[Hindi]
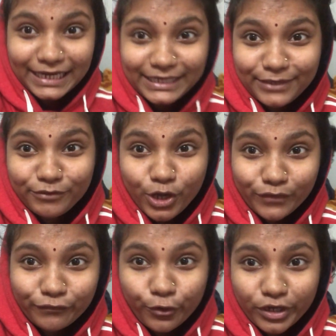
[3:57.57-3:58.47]
है टीवी
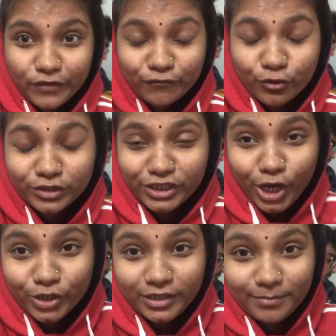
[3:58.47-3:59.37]
और फ़ोन की फ़ोन
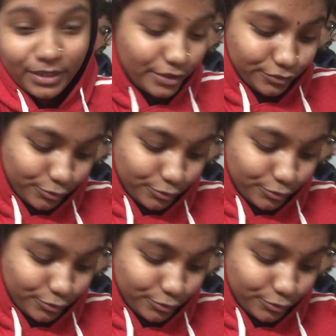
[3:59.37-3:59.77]
दिखाओ तभी ये तो